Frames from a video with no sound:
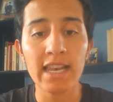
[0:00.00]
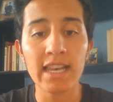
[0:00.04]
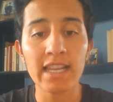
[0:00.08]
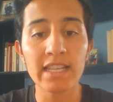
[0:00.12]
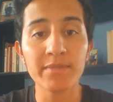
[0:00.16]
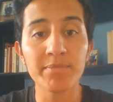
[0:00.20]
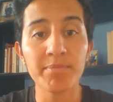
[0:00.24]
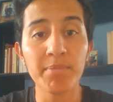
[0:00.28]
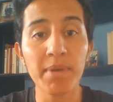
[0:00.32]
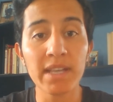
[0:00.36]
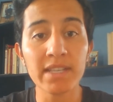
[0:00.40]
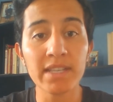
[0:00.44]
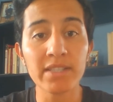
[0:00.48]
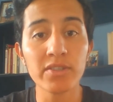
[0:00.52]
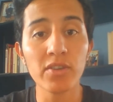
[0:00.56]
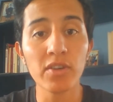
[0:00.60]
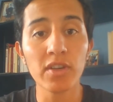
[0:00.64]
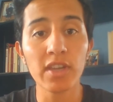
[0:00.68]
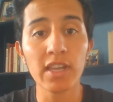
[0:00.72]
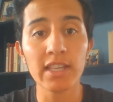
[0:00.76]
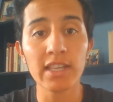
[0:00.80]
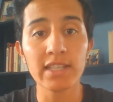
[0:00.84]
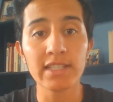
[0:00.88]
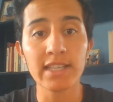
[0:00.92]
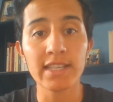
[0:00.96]

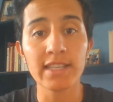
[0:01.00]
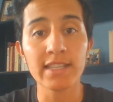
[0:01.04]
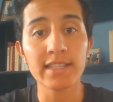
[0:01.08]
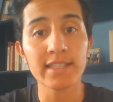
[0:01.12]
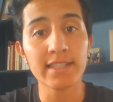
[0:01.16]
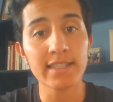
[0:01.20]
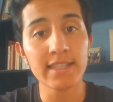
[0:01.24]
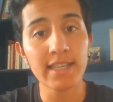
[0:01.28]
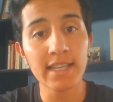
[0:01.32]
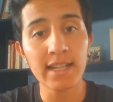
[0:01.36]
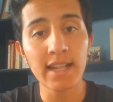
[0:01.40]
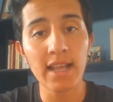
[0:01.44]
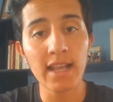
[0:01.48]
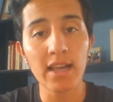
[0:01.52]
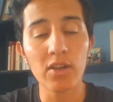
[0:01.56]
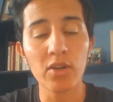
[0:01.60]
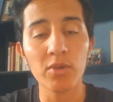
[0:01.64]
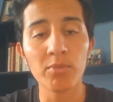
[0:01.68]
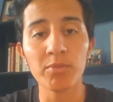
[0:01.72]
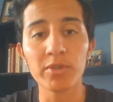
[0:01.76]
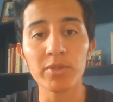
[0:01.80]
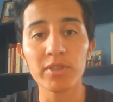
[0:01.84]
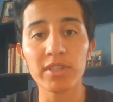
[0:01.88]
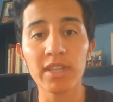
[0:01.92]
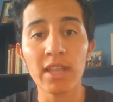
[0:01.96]
espacio que se destina
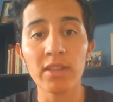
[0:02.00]
como